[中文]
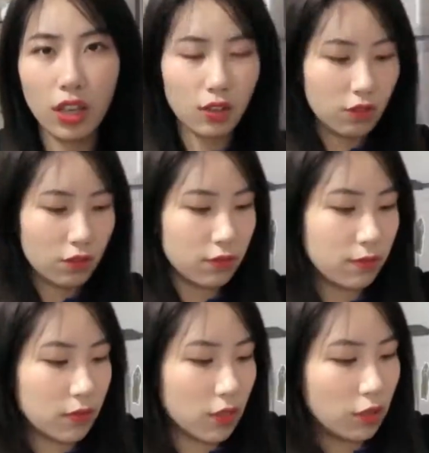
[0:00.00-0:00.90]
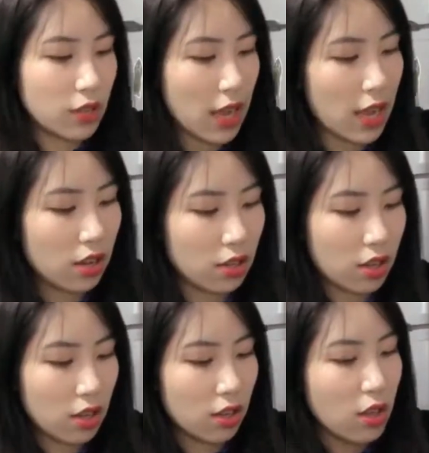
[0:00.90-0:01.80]
然后我就拆了，
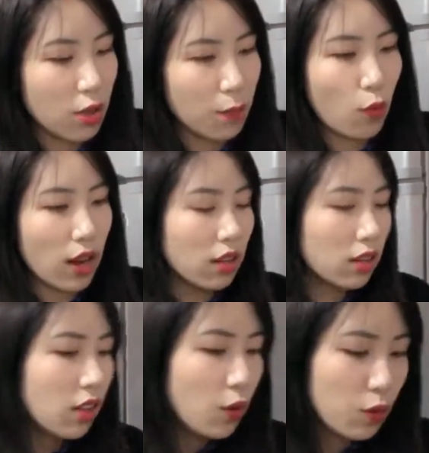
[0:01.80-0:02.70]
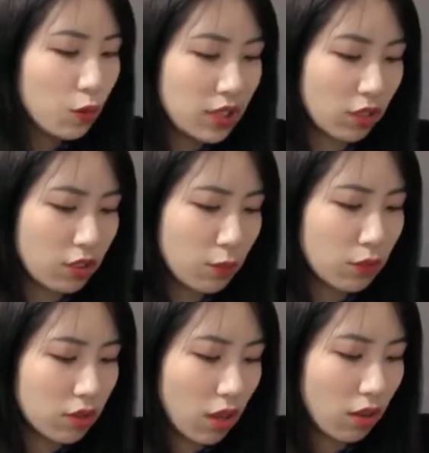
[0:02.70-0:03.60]
不管了，因为我脚伸
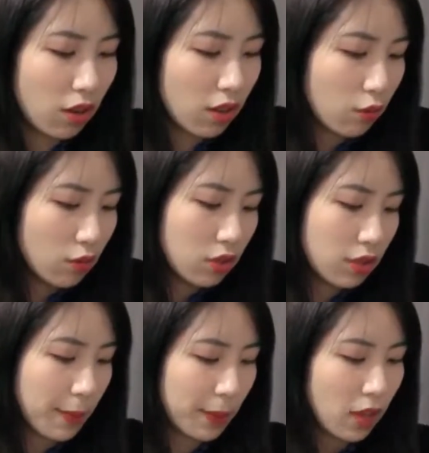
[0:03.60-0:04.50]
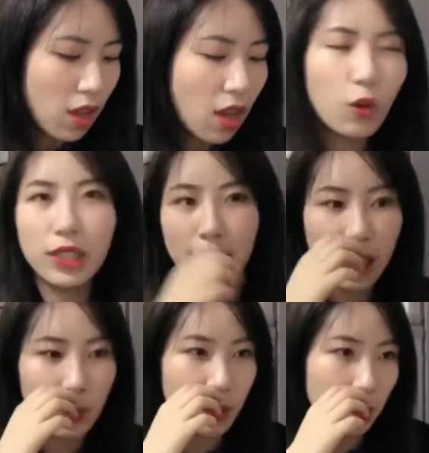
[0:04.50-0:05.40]
不直，好累哦。前面我现
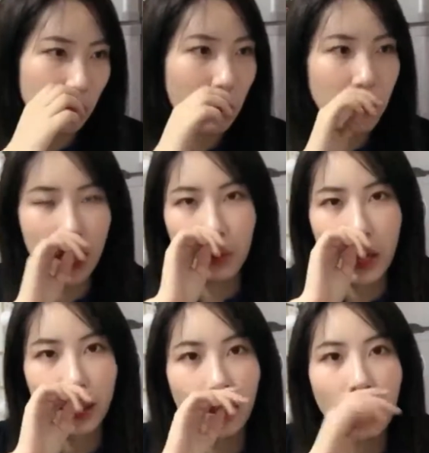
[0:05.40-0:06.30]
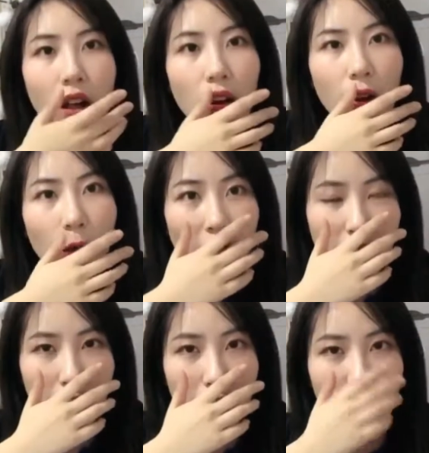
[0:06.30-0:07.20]
在前面堆满了快递，我好
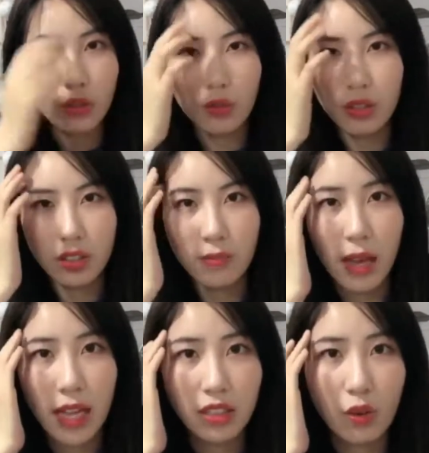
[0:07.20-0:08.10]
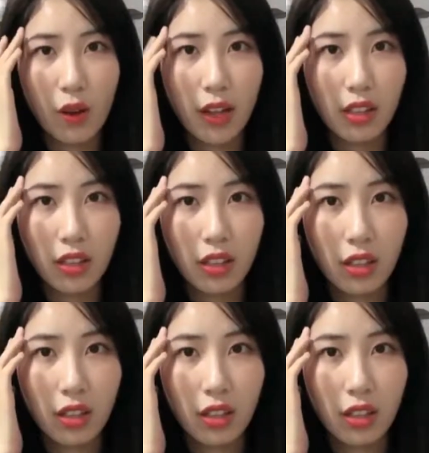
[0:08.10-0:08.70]
像忘数了，我已经买了几个快递。